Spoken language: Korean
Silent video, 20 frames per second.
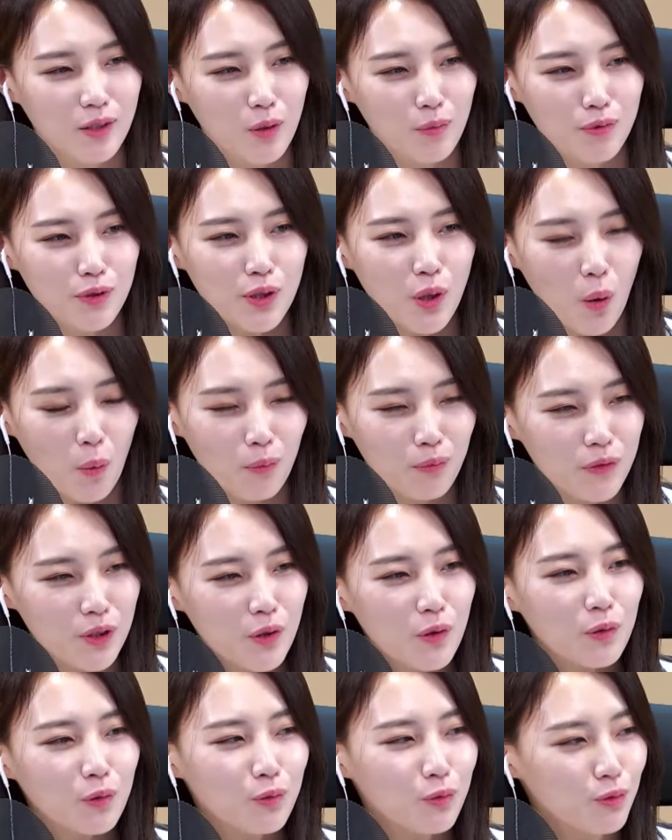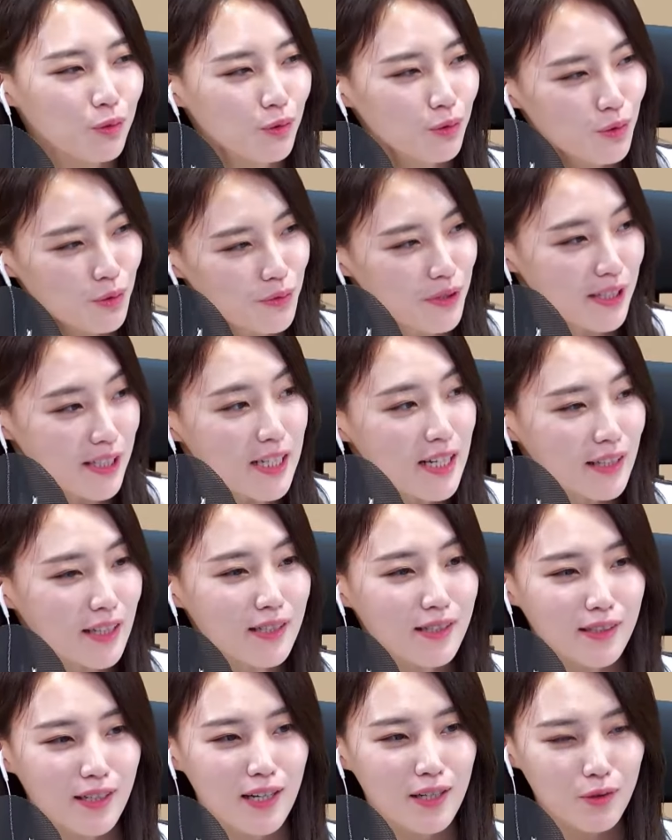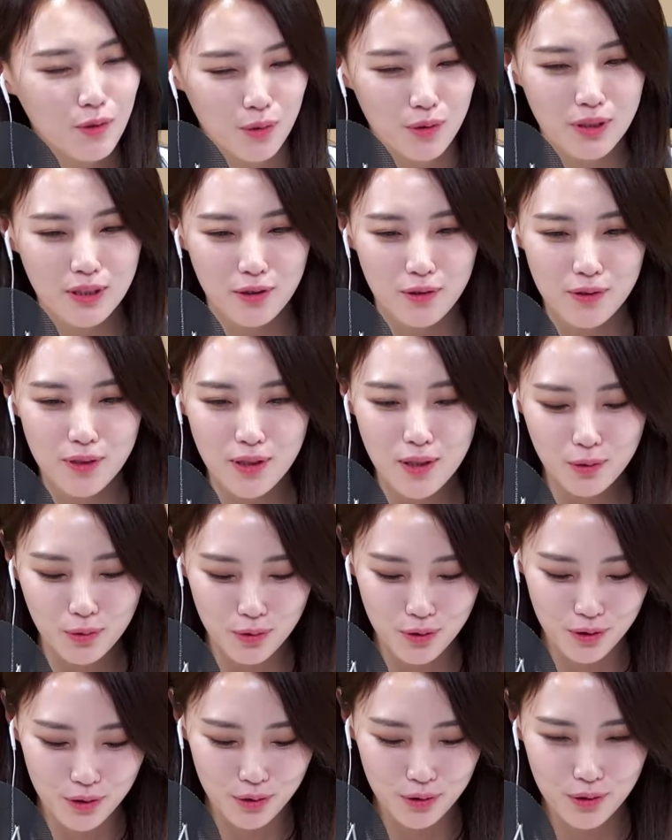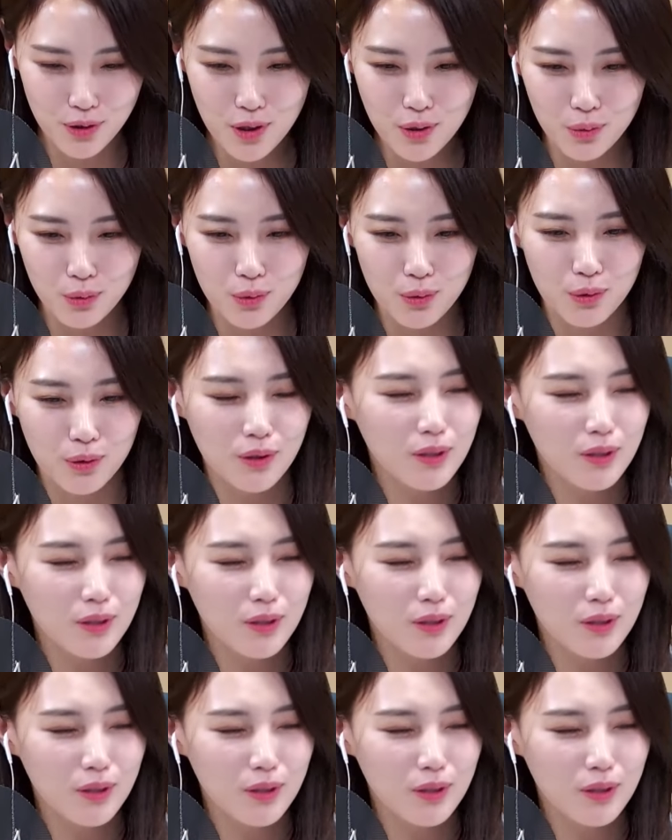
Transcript: 여분이 없는 것도 좀 있지 않았을까? 저는 그런 생각도 들고요. 민주당이